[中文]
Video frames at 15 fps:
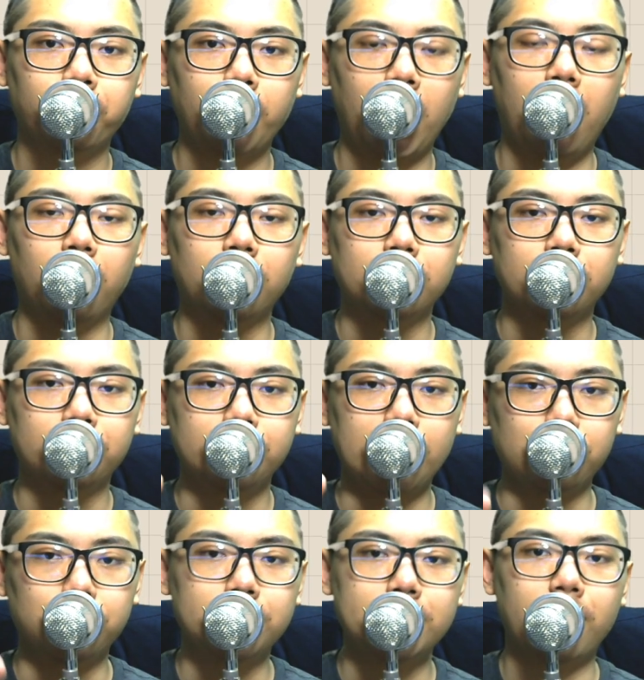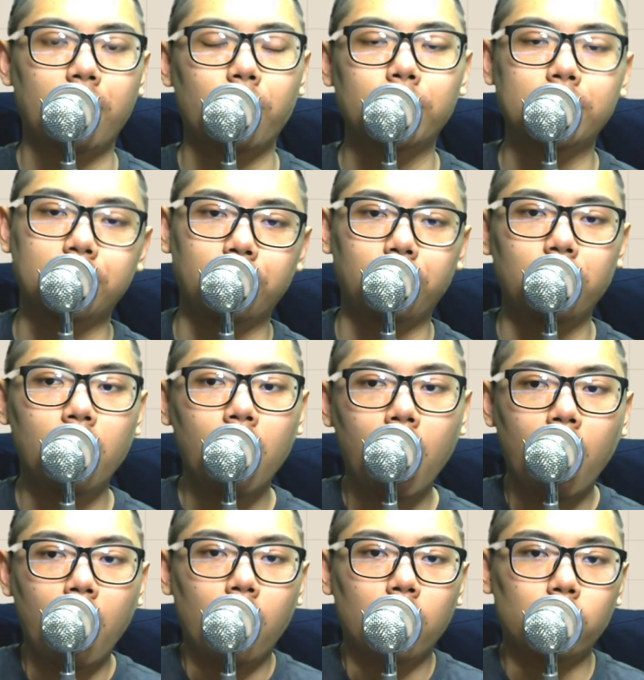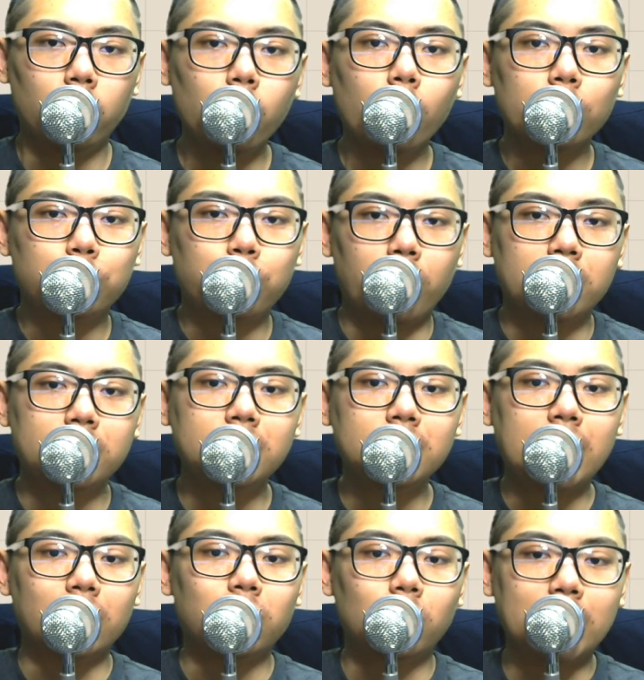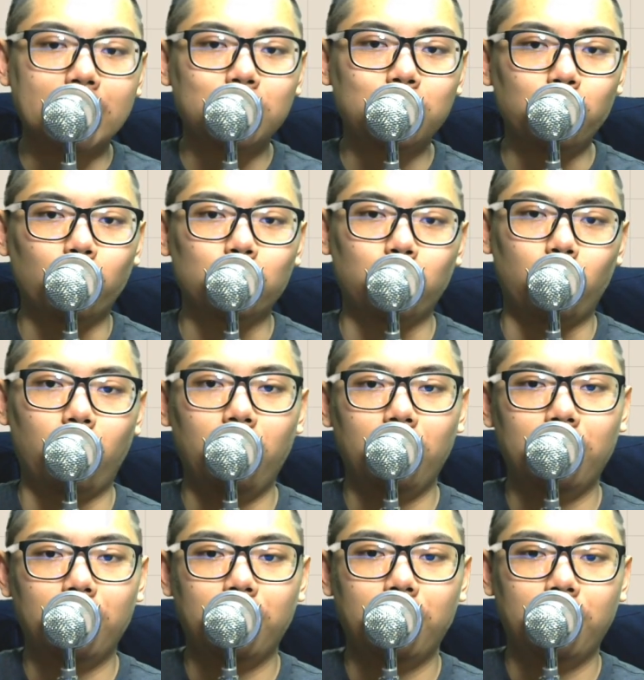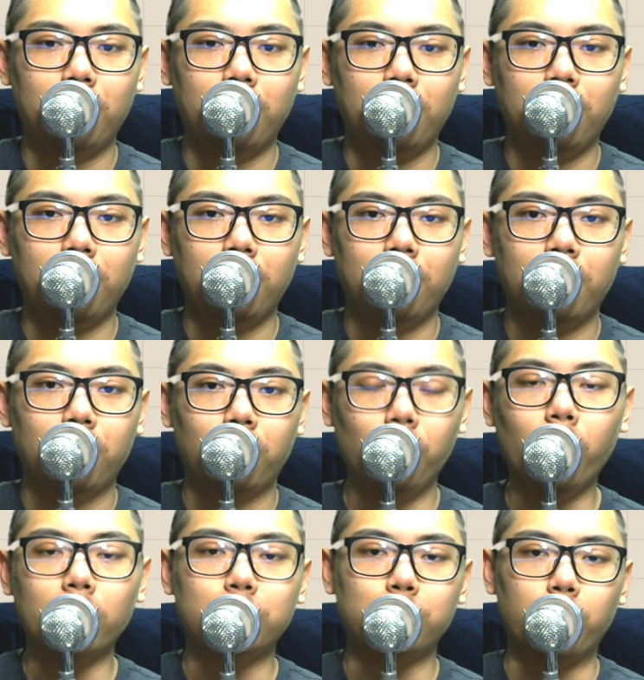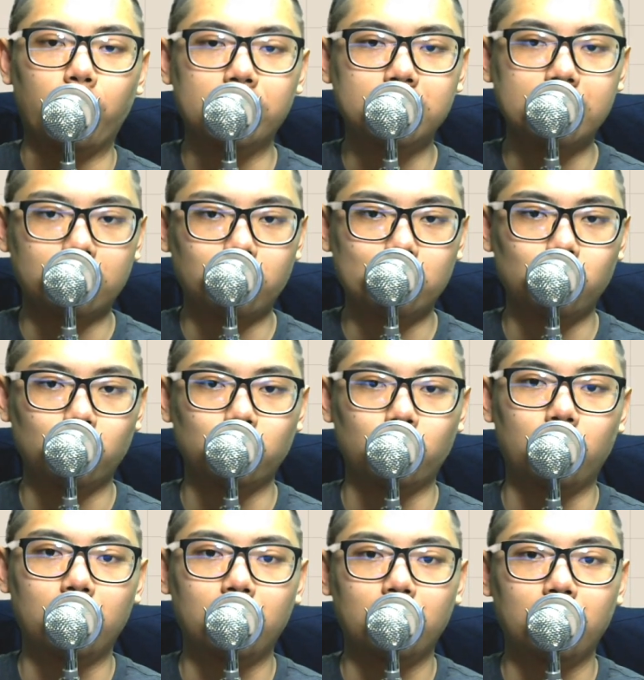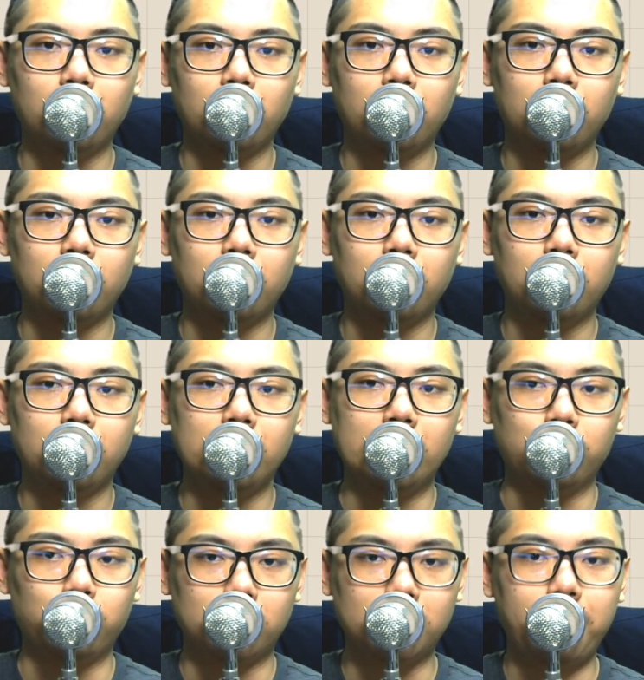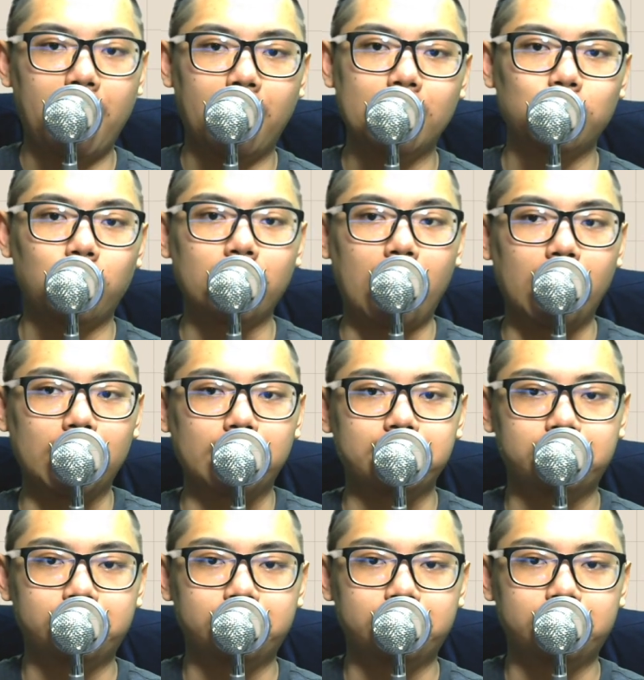好，那你去思考一个问题哦：如果全市场都在做多，如果全市场都在做多，你觉得这个盘可以走到哪里？